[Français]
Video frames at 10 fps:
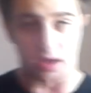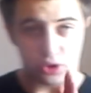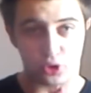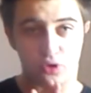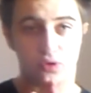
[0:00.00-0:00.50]

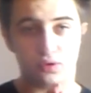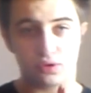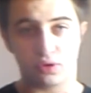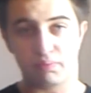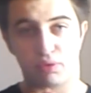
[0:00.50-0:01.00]
dans,
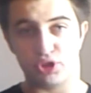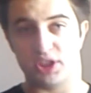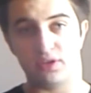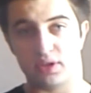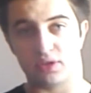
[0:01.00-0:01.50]
le
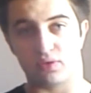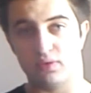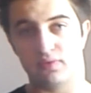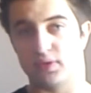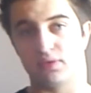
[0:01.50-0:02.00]
projet, dans l'intro,
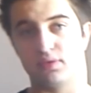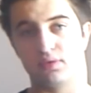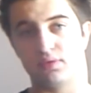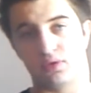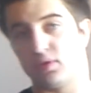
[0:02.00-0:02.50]
enfin
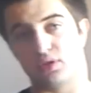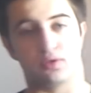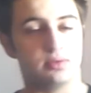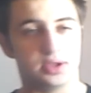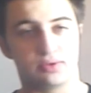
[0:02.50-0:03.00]
dans, dans
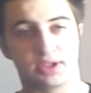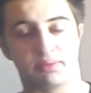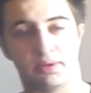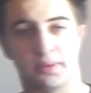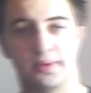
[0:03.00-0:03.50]
l'intro, et tout
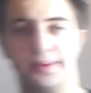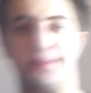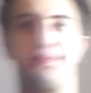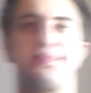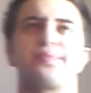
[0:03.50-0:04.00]
simplement.
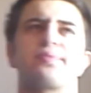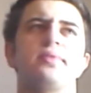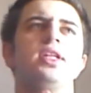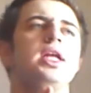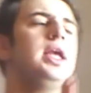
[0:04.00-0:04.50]

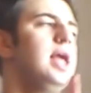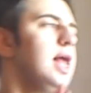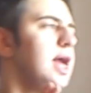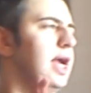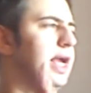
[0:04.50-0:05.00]

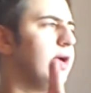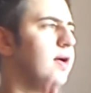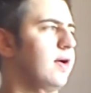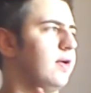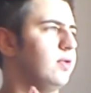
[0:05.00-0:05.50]
Et
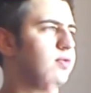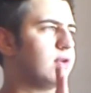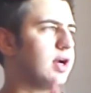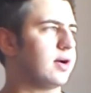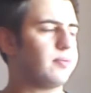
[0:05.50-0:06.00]
euh, donc
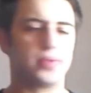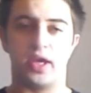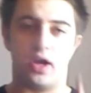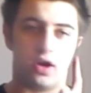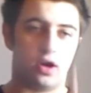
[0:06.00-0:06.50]
voilà.
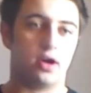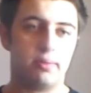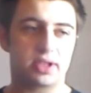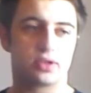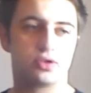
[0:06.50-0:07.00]
Euh,
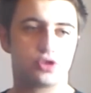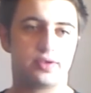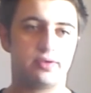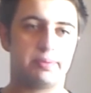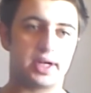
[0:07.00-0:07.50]
maintenant, je
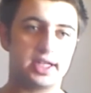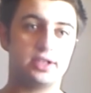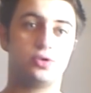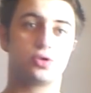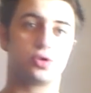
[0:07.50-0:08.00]
vais vous parler
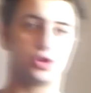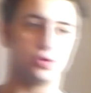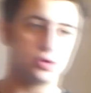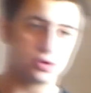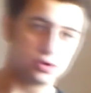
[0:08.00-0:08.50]
d'autre
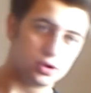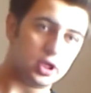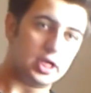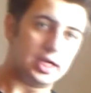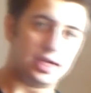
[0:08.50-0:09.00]
chose.
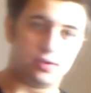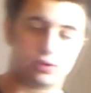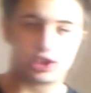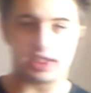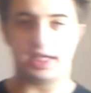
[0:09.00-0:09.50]

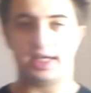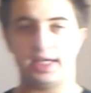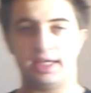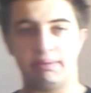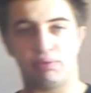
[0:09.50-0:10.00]
Donc j'ai
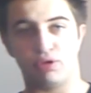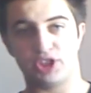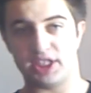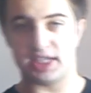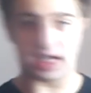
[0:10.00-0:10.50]
des projets qui